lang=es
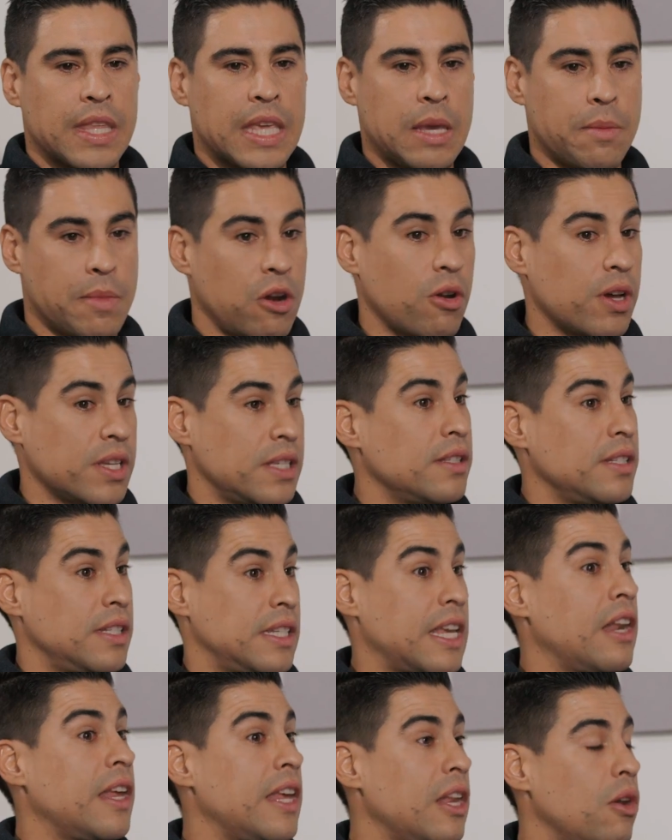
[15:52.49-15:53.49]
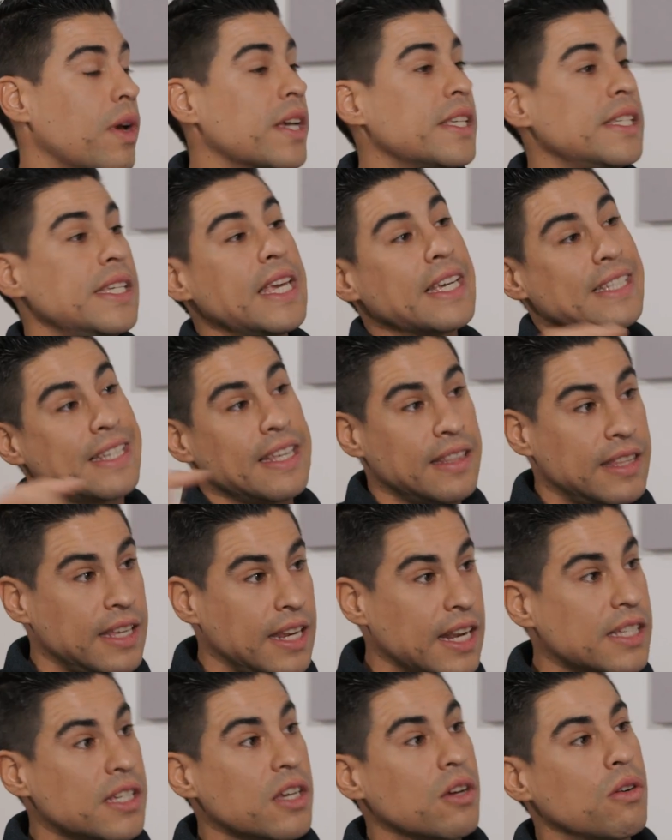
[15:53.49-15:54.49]
y, me lo, y lo hacía
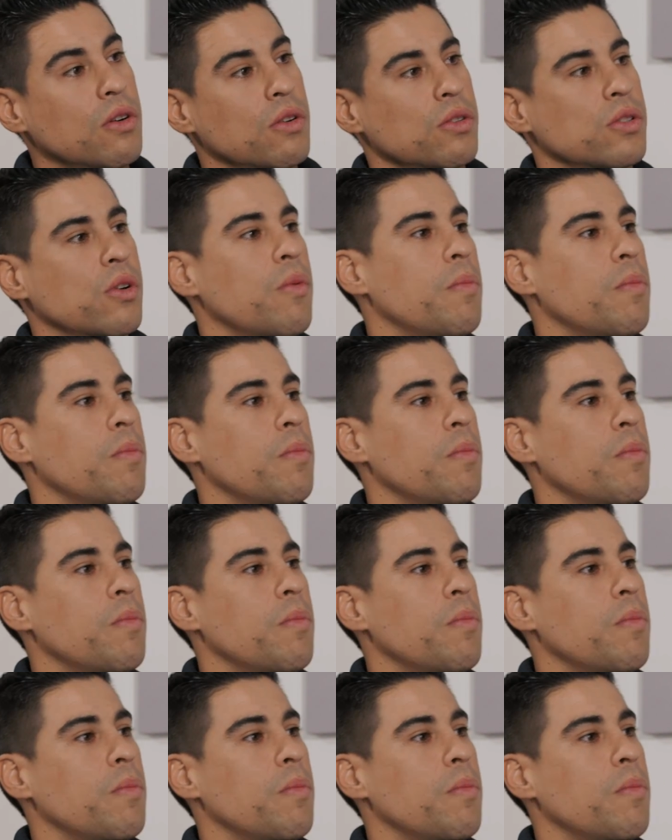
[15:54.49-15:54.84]
sentir así con los